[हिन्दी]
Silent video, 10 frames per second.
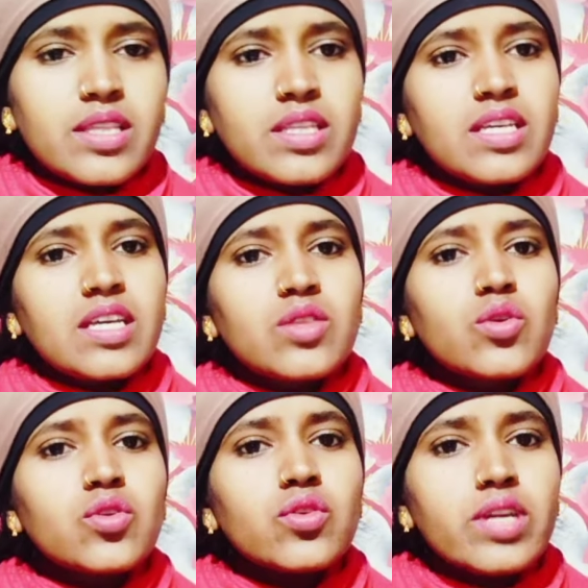जाती है
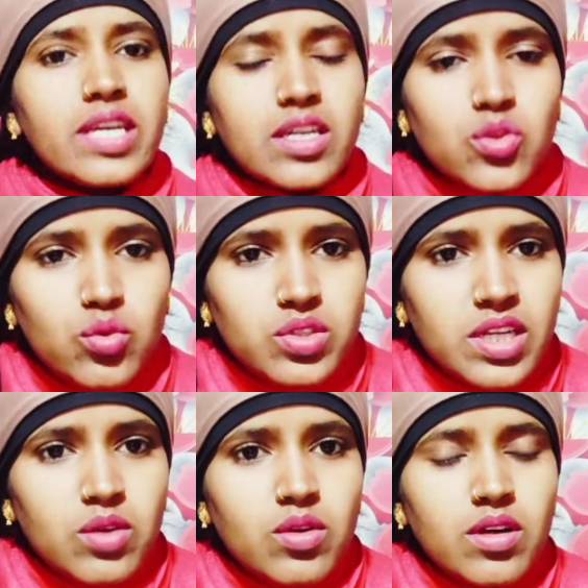दोनों एक
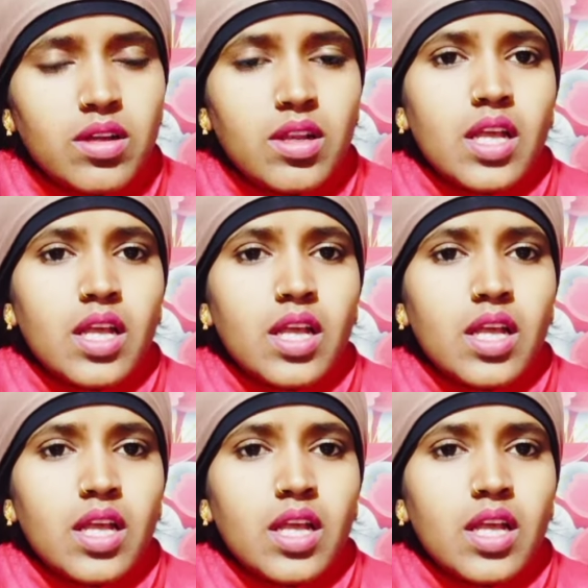दूसरे को